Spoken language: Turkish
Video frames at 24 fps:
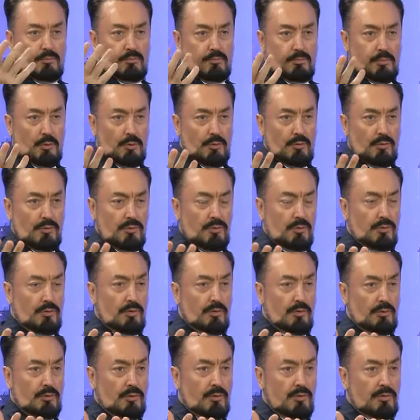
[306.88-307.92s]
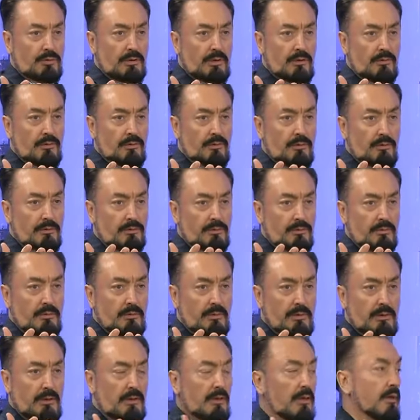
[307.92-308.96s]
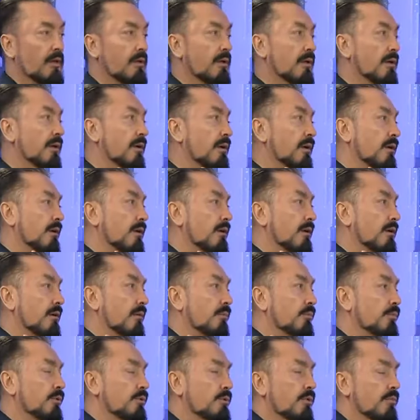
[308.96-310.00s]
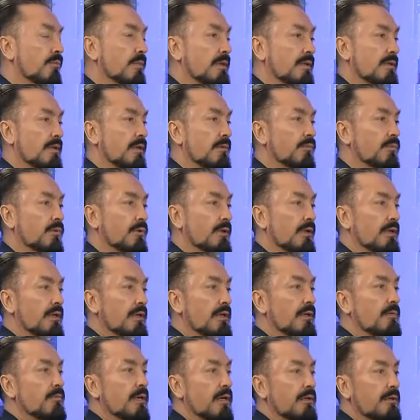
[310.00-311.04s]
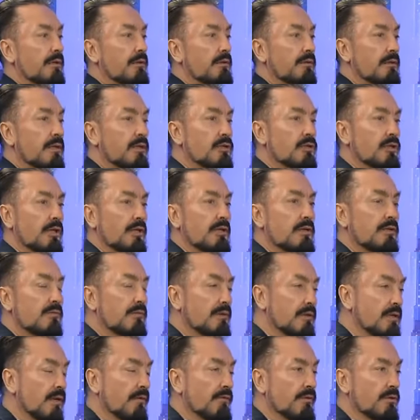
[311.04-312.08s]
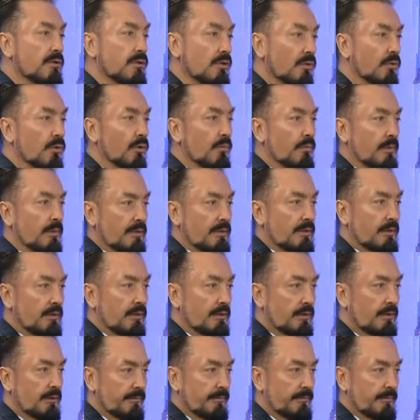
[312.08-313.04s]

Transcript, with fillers: Bu küçüklükte olsa ne olur? Bütün mesele burada imanın, neşenin ve sevincin olmasında.